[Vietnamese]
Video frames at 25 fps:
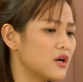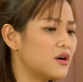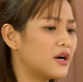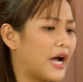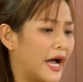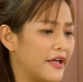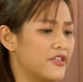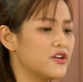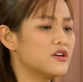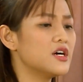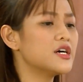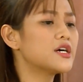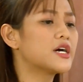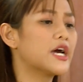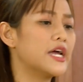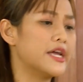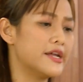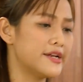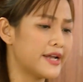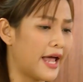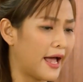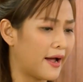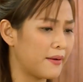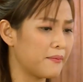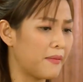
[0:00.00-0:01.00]
tất cả những cái kỹ
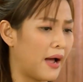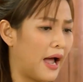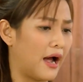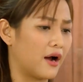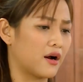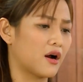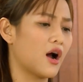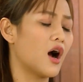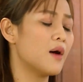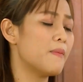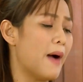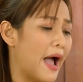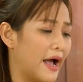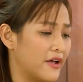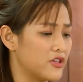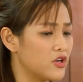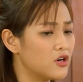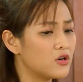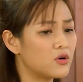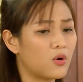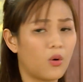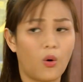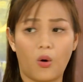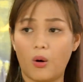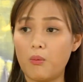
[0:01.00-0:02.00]
năng mà cơ bản
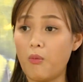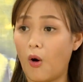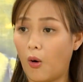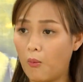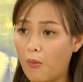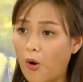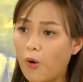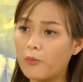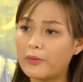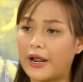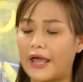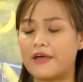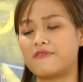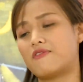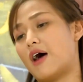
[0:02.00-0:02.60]
nhất của bộ môn này.